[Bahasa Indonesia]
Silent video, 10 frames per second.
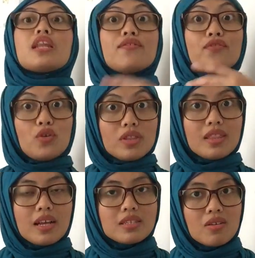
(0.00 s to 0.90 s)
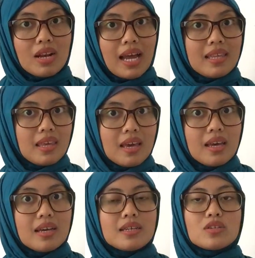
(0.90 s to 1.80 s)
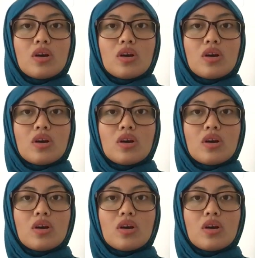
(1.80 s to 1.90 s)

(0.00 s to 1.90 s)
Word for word: review tentang sekolahnya,